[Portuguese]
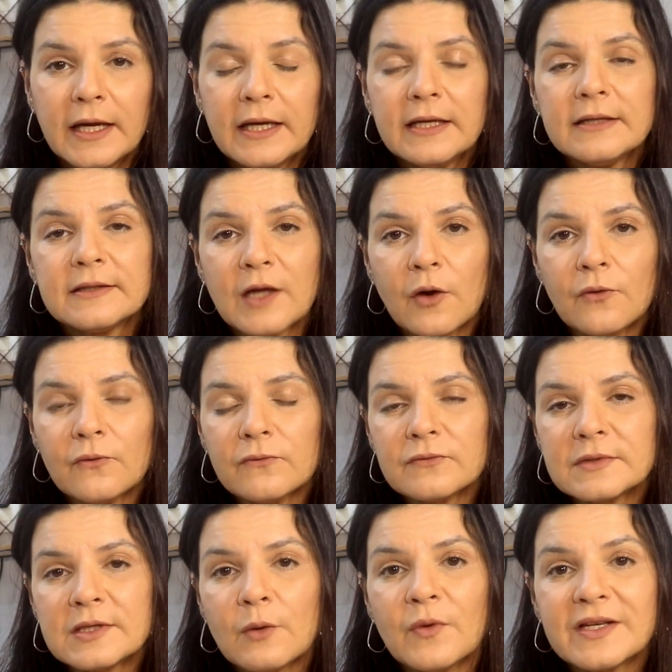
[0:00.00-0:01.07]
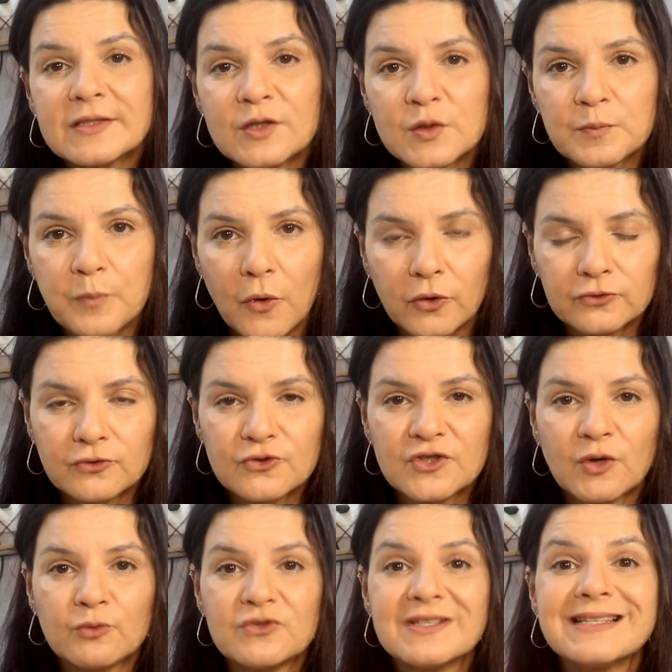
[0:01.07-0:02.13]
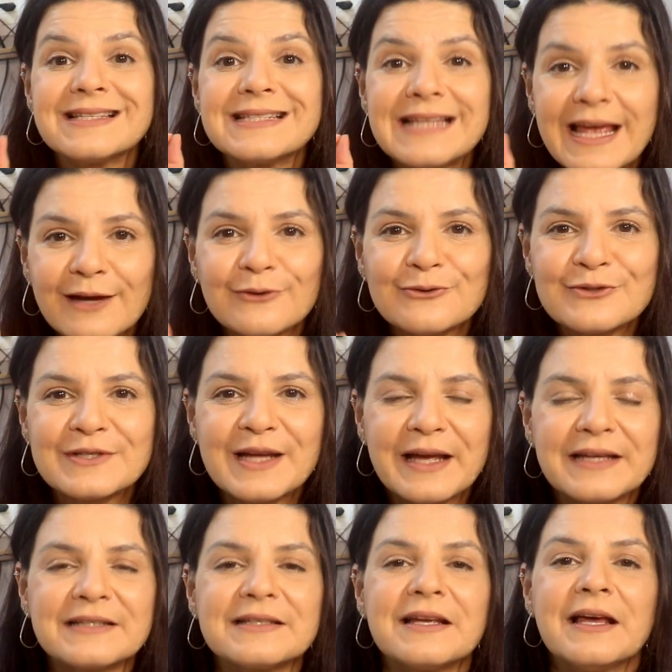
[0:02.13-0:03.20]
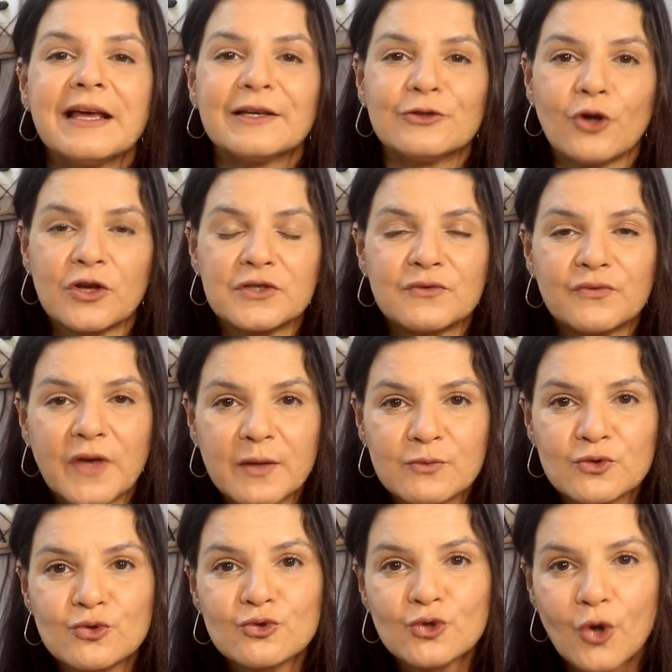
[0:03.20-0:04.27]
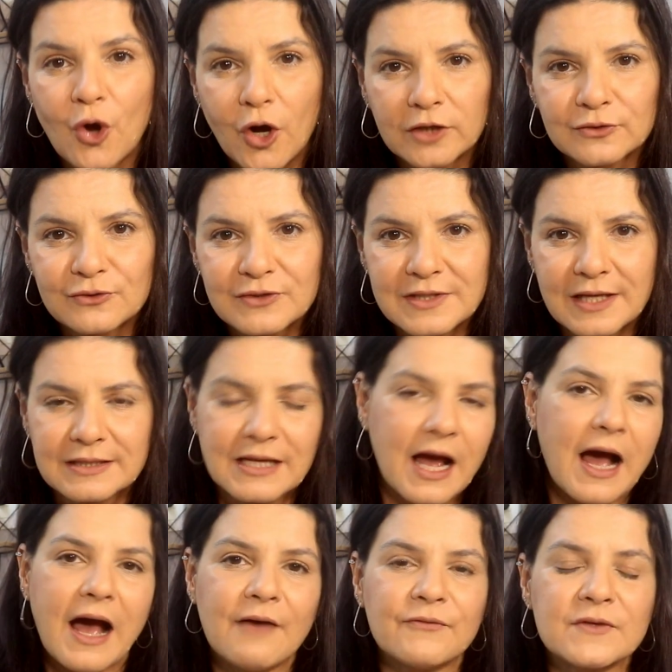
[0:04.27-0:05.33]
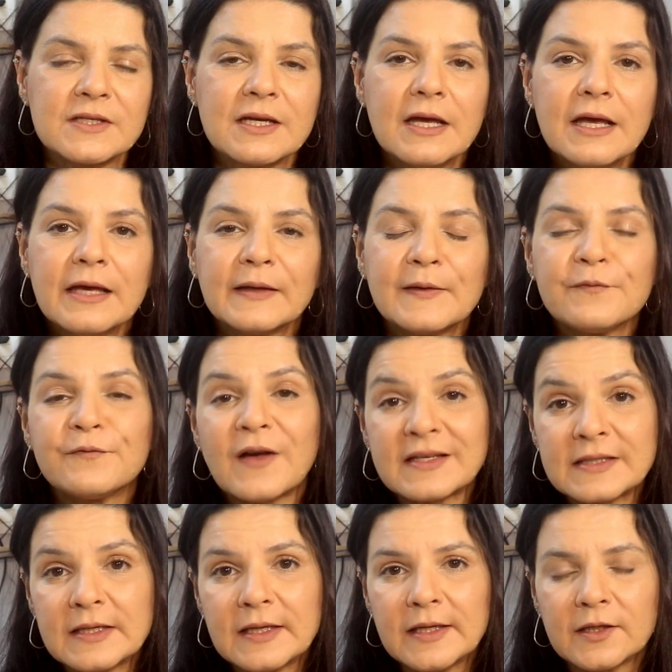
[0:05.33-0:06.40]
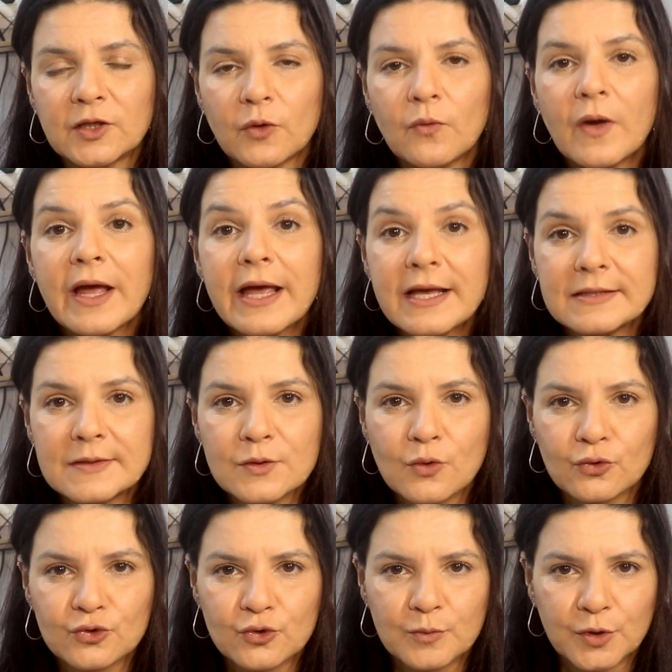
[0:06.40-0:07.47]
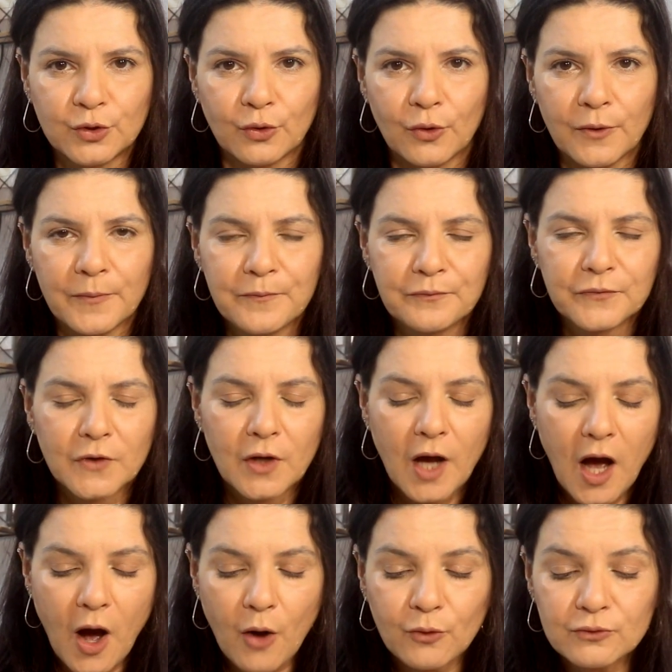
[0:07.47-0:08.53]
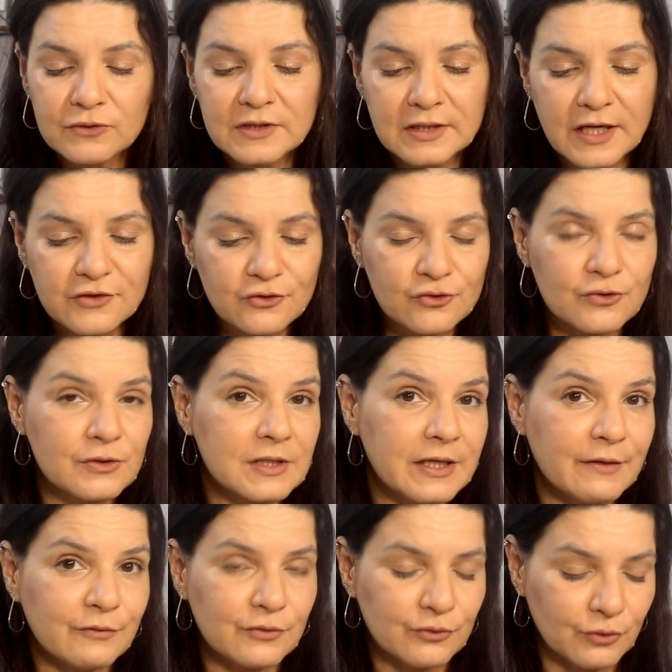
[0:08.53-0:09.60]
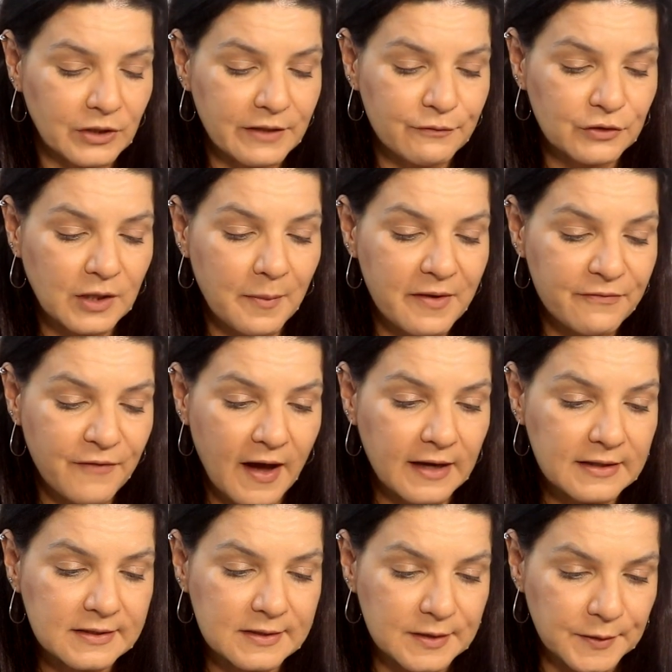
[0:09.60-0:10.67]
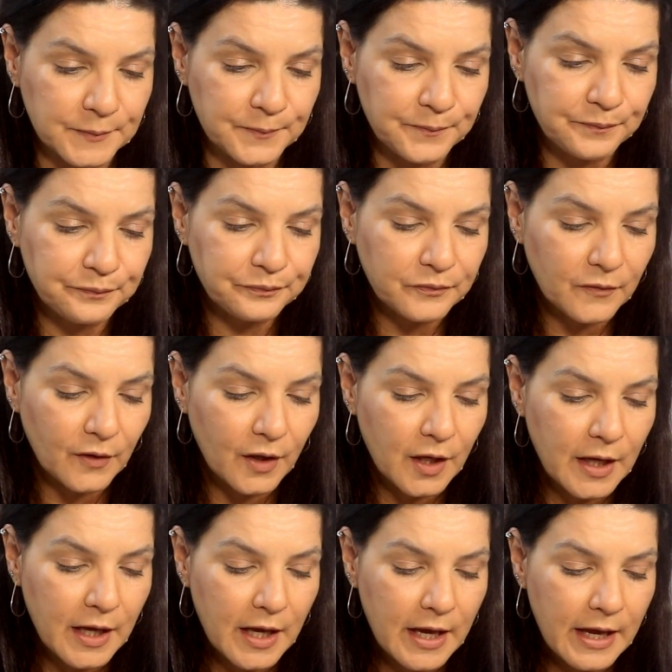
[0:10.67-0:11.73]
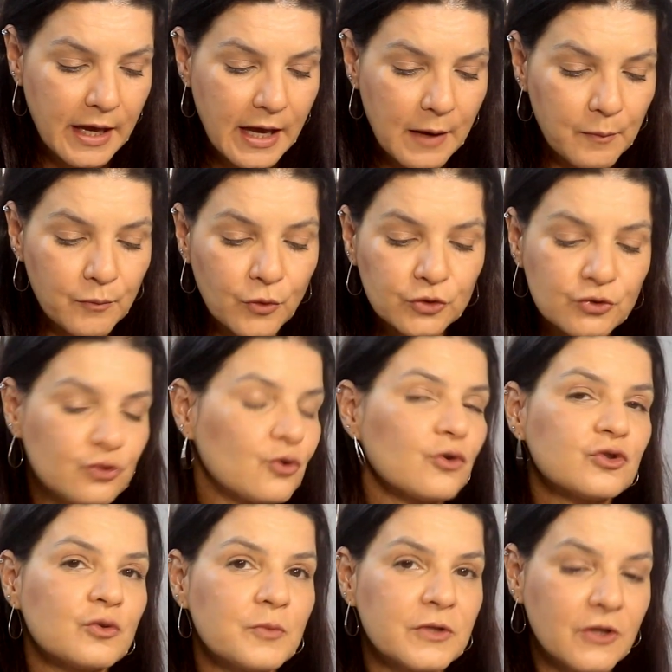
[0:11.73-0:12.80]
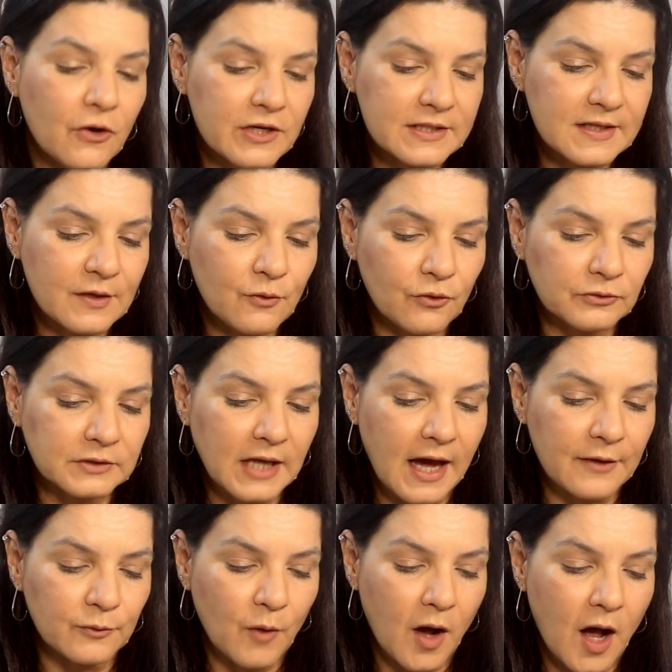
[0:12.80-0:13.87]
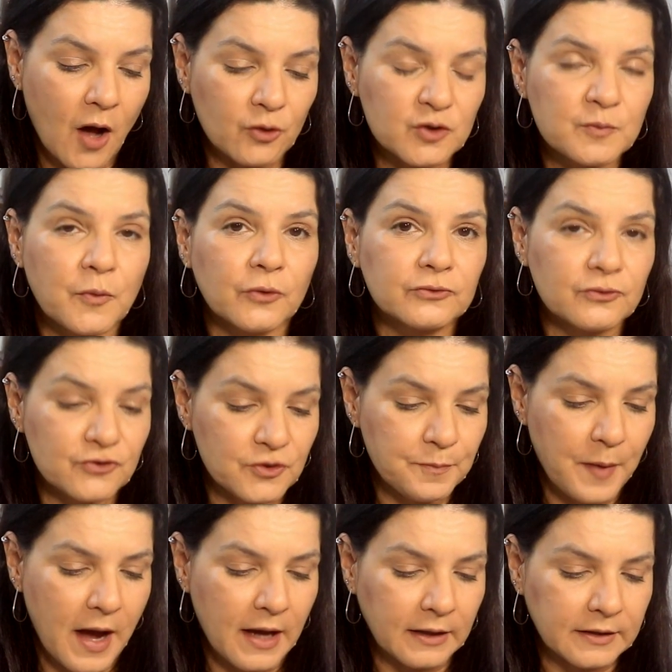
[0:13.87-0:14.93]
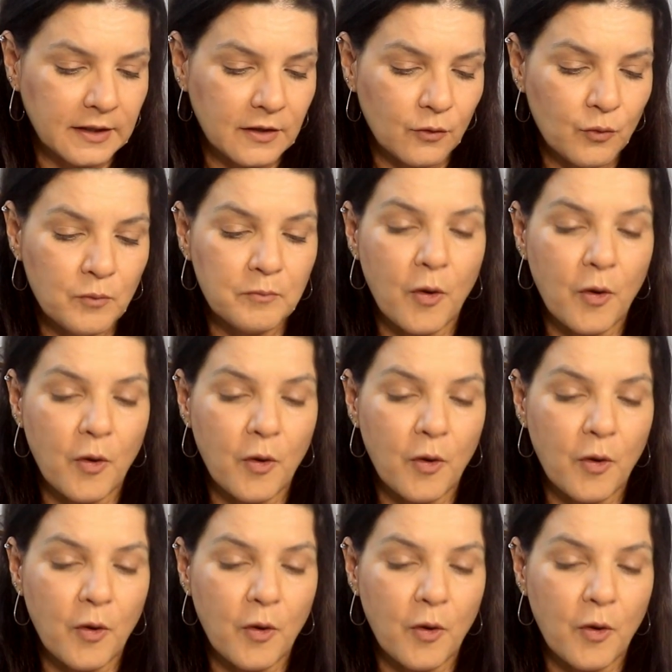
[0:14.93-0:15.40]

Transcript: Então, são esses pontos, são os selos né, que nós vemos nos rótulos das garrafas que facilitam esse consumidor. Alguns trechos do livro, do livro também fala assim: Muitos consumidores encontraram aos pontos de parque um